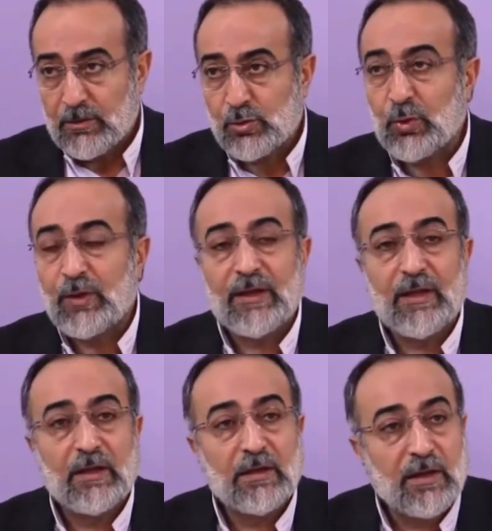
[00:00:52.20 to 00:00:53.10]

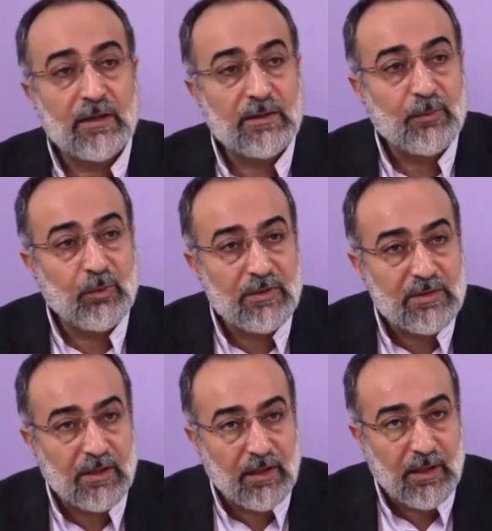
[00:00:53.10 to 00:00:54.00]
Suriye'de, Irak'ta bu
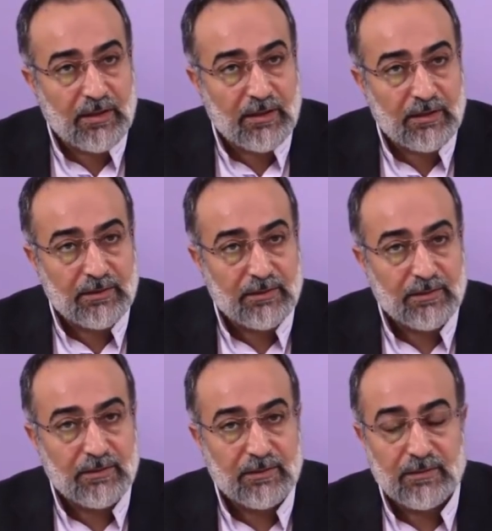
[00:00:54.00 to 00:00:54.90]
insanlar
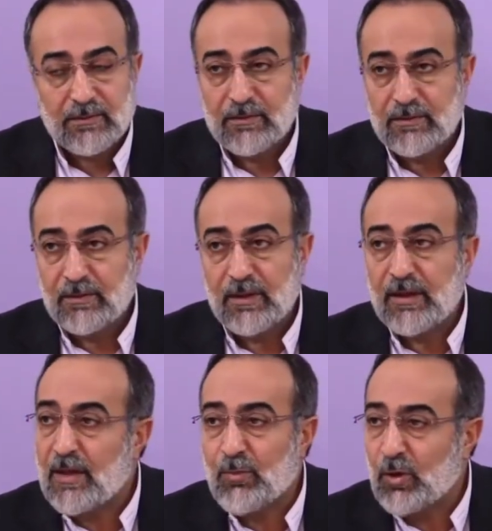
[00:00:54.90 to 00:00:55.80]

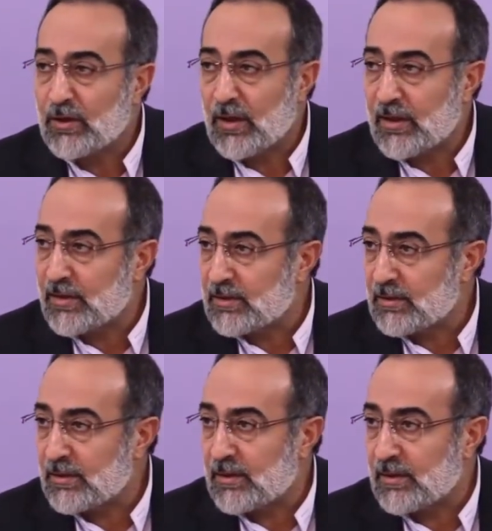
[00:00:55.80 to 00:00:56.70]
niye bu kadar
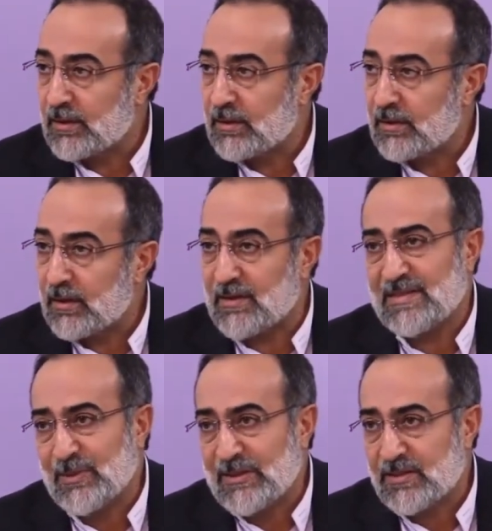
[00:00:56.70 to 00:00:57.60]
e,
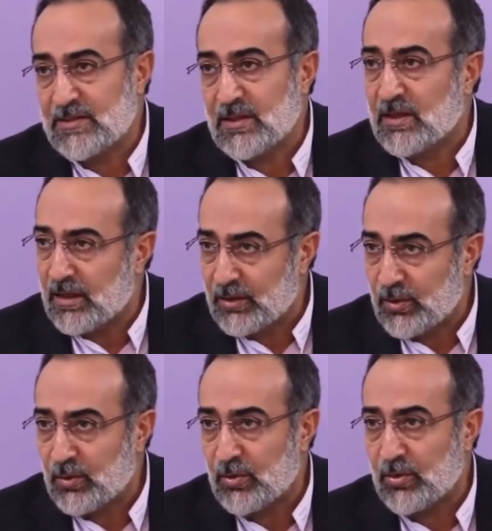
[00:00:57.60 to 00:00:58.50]
acımasızca kan
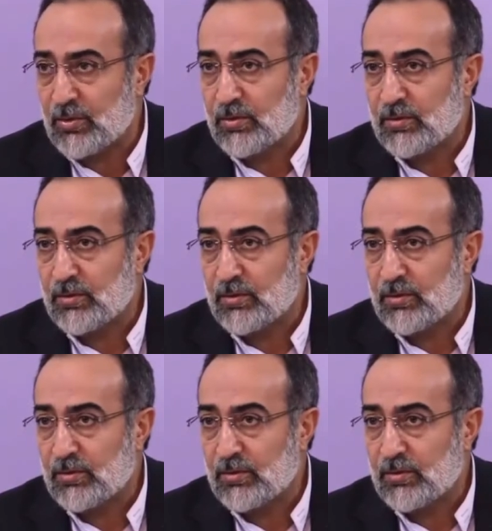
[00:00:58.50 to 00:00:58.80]
döküyor.